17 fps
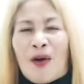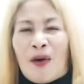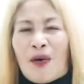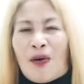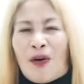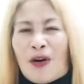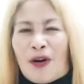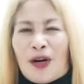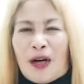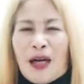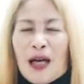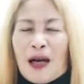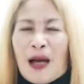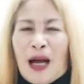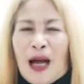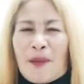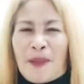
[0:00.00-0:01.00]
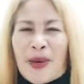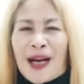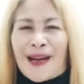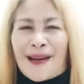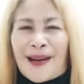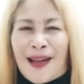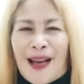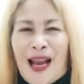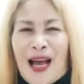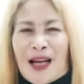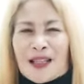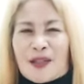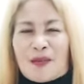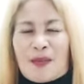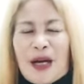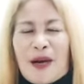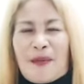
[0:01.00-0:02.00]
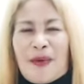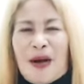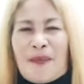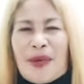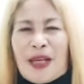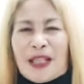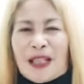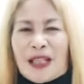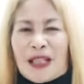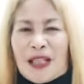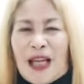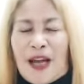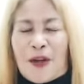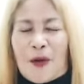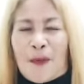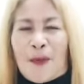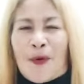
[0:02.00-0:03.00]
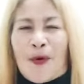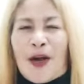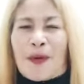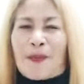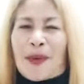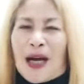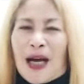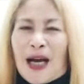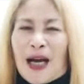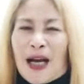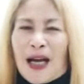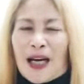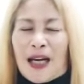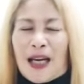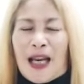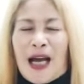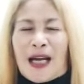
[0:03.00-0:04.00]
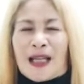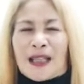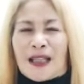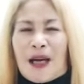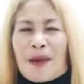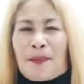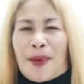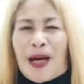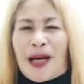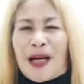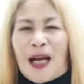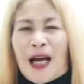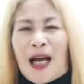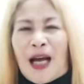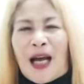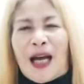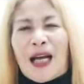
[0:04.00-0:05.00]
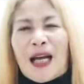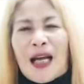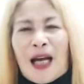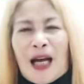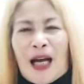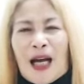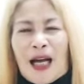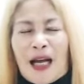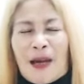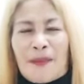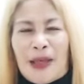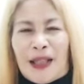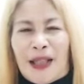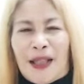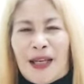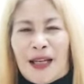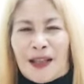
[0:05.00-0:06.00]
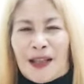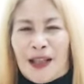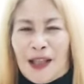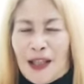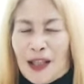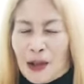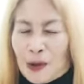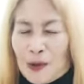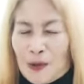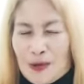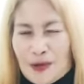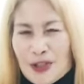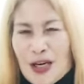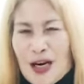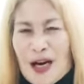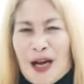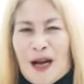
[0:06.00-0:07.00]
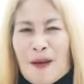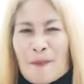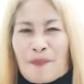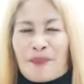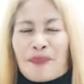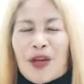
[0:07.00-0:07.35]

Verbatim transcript: or uh, mag-relax mga mamis. Tayo po ay makaka-relax kapag uh, gamitin natin itong tsaa.